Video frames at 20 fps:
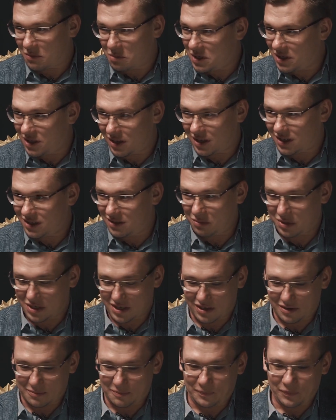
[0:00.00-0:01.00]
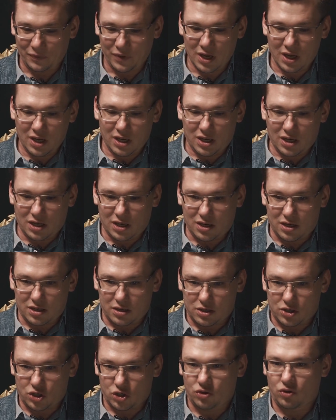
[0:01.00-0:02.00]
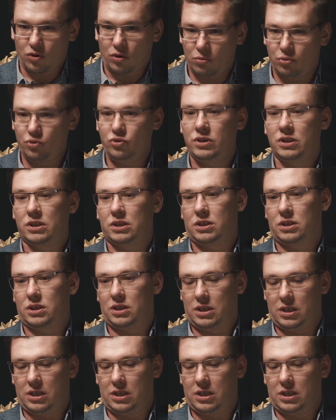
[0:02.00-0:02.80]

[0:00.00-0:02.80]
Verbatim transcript: угу. вообще к разным целям. Что будет,